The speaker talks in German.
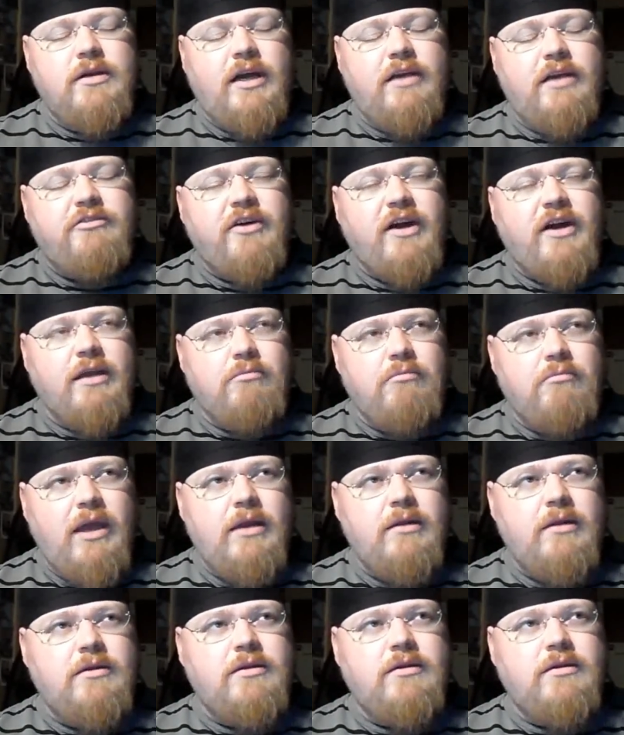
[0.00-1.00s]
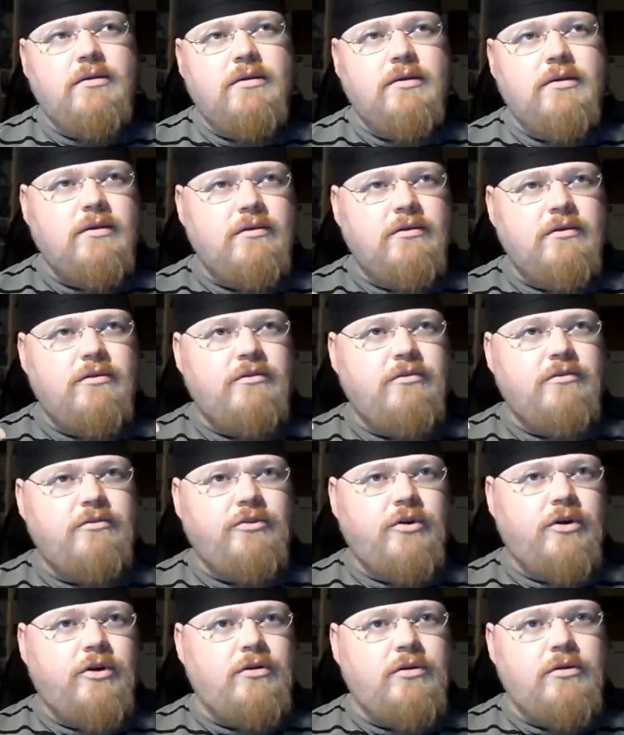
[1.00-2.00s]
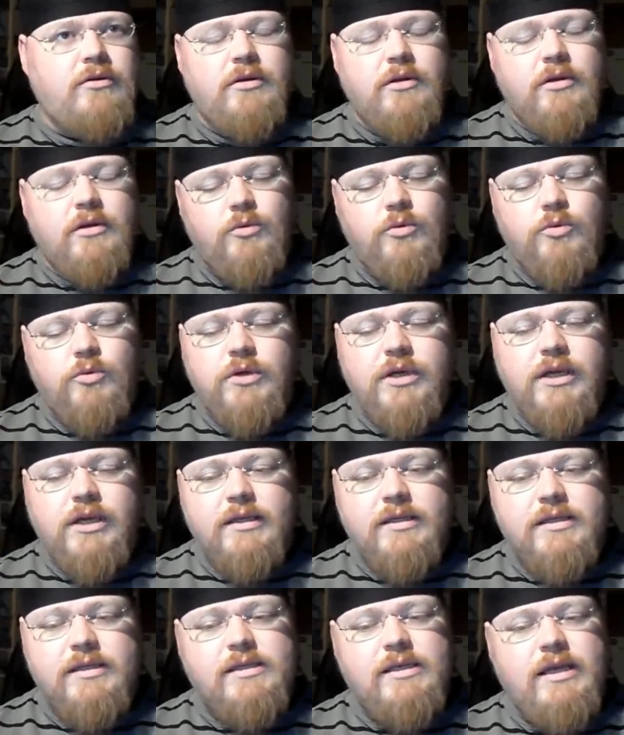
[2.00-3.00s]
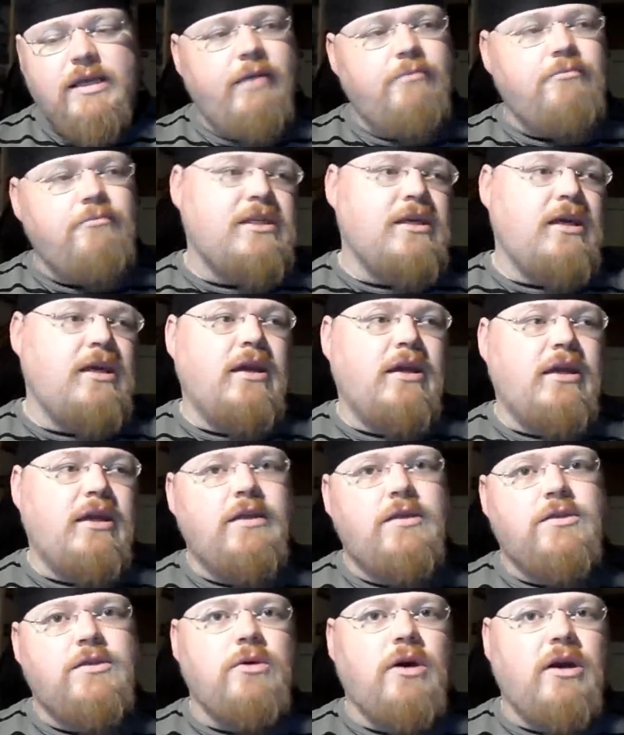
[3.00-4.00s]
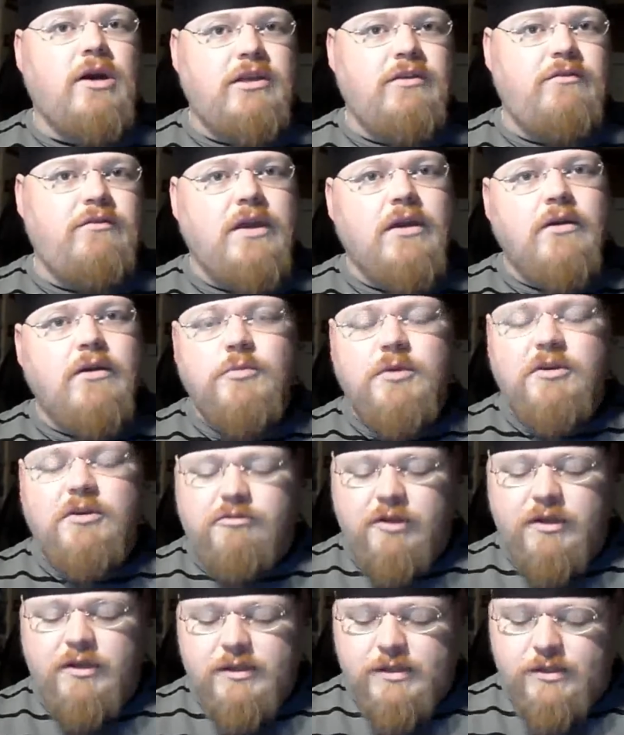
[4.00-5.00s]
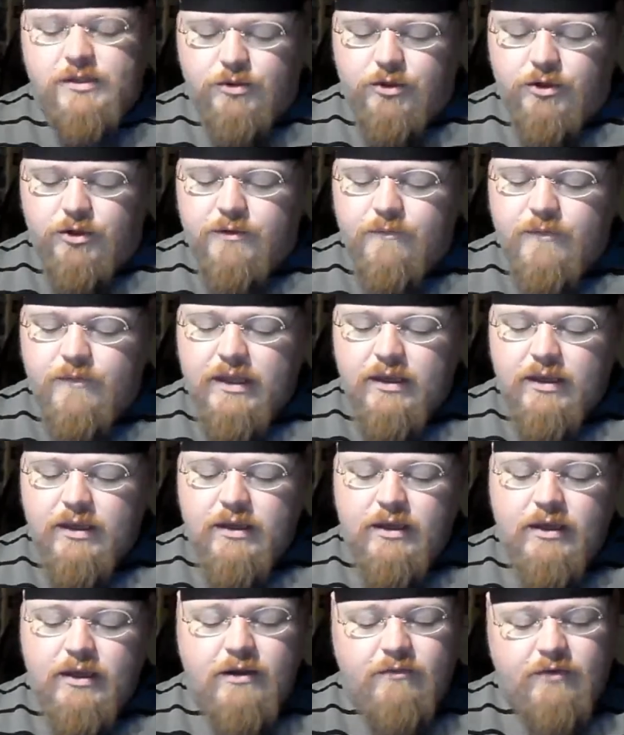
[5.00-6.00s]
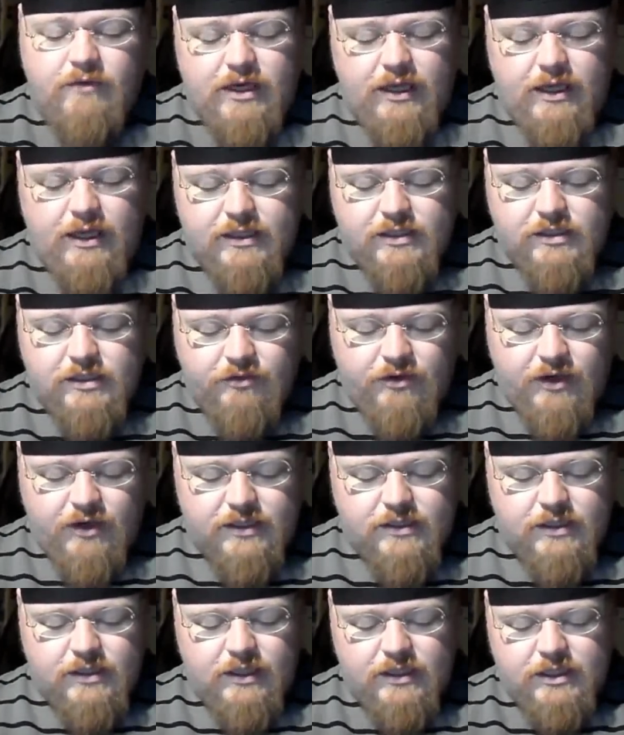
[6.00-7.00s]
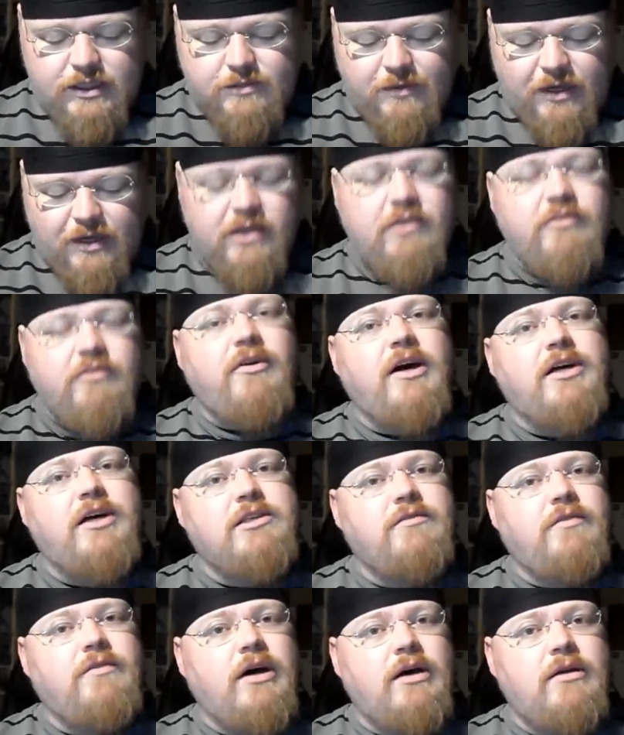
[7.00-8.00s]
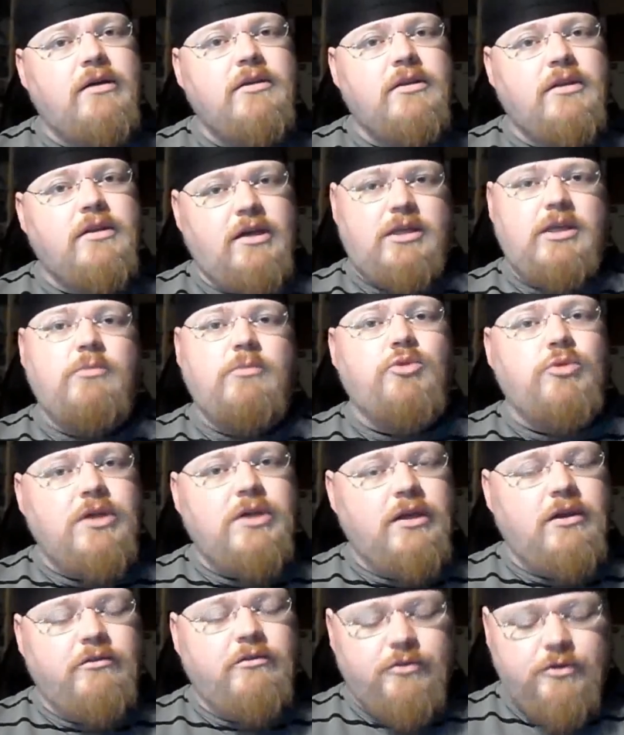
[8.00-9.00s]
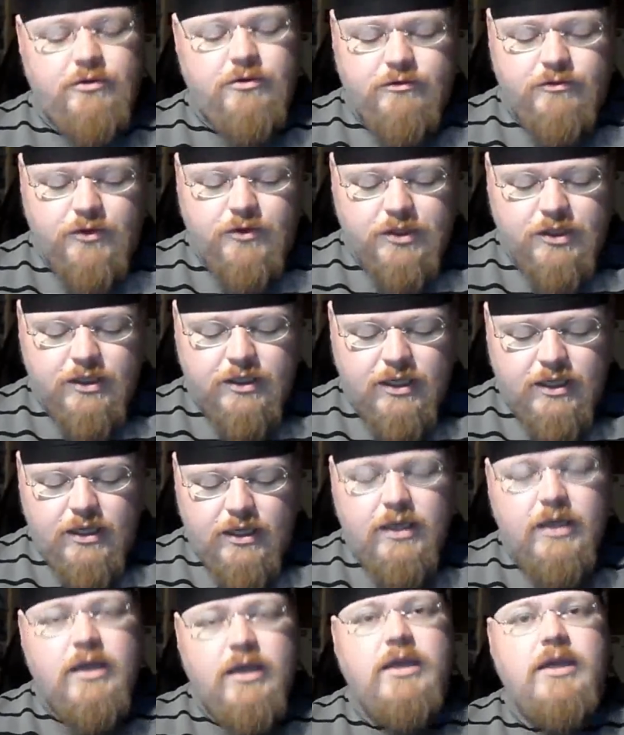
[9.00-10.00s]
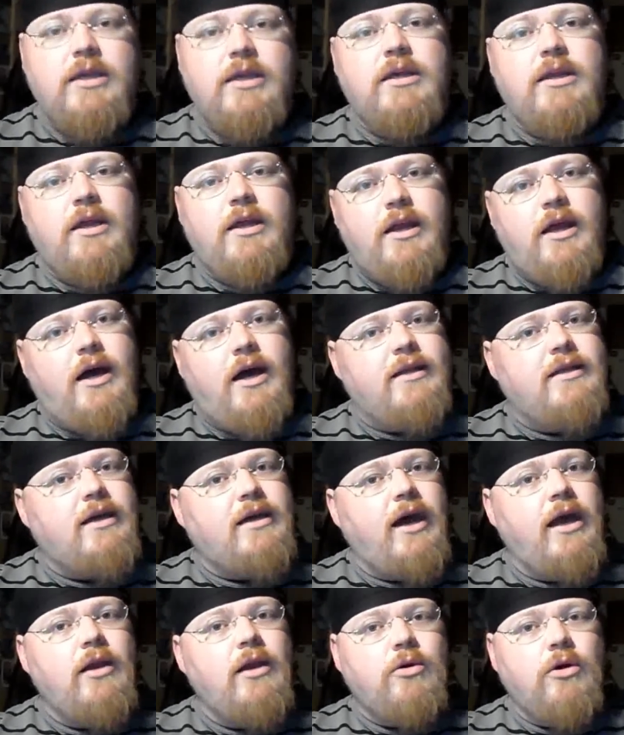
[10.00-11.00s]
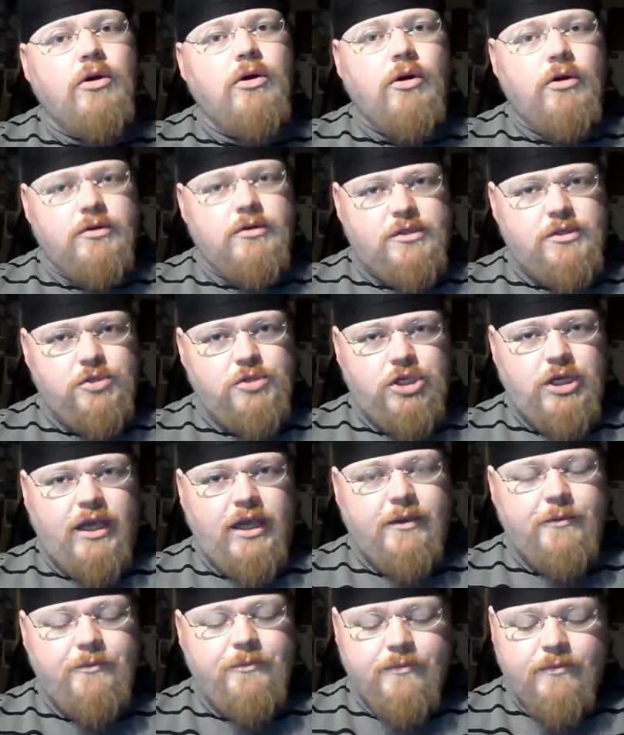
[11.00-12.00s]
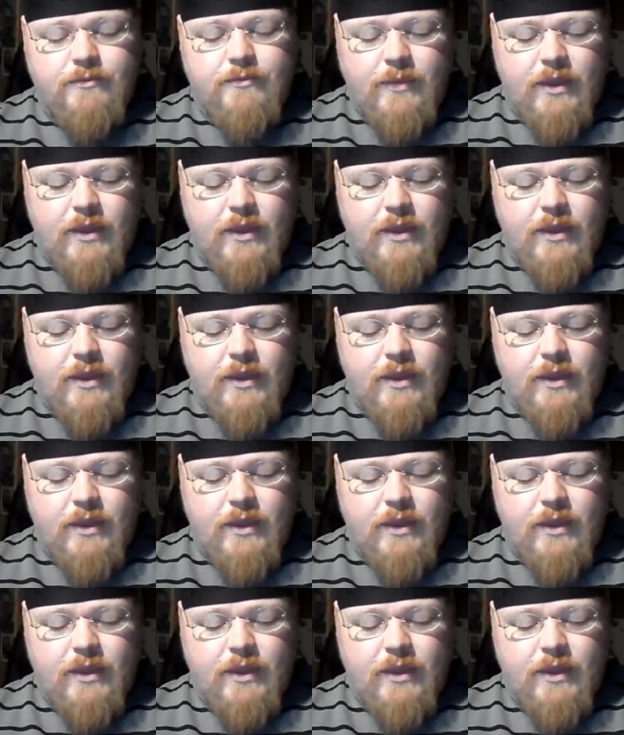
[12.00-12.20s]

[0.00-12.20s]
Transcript: ein Fragment äh, von Ugins Lebensenergie zu aktivieren, um ihn finden zu können war die erste Phase. Die zweite Phase war, nachdem Ugin gefunden wurde, ihn in eine Art Heilkokon zu stecken,